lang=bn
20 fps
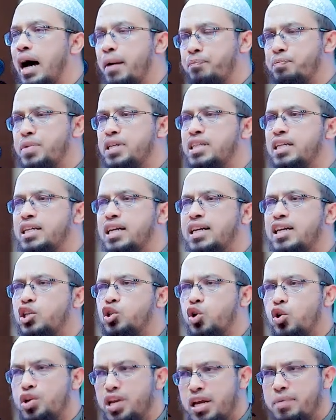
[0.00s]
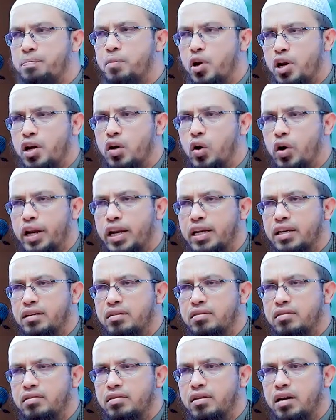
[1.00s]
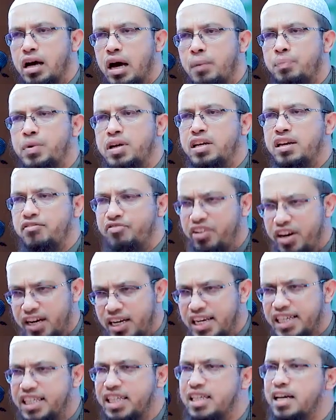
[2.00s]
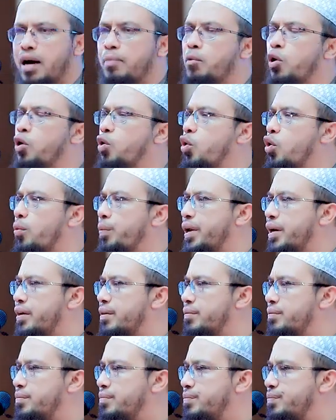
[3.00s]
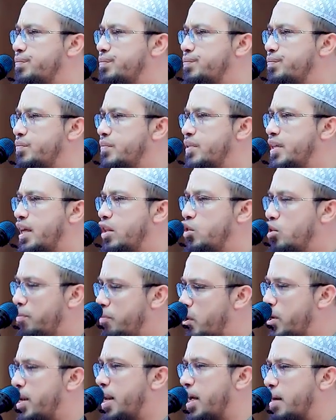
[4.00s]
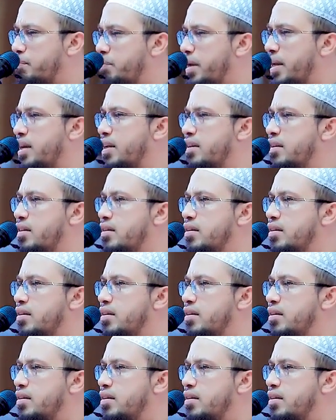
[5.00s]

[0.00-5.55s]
আপনি যেটাকে সঠিক মনে করেন আপনি ডেফিনেটলি সেটা আমল করবেন কিন্তু মনে রাখবেন